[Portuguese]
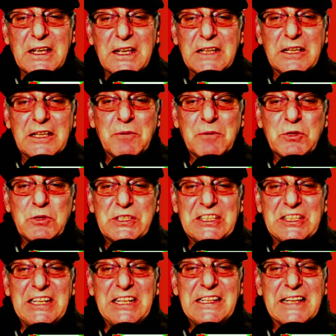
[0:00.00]
temos
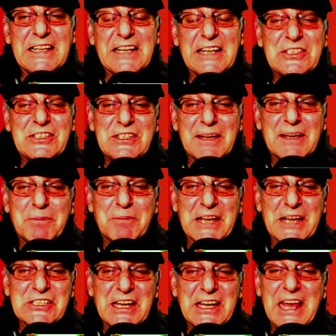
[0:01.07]
30 dias para a
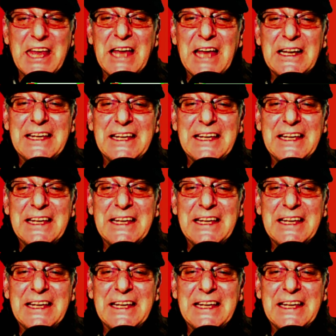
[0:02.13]
janela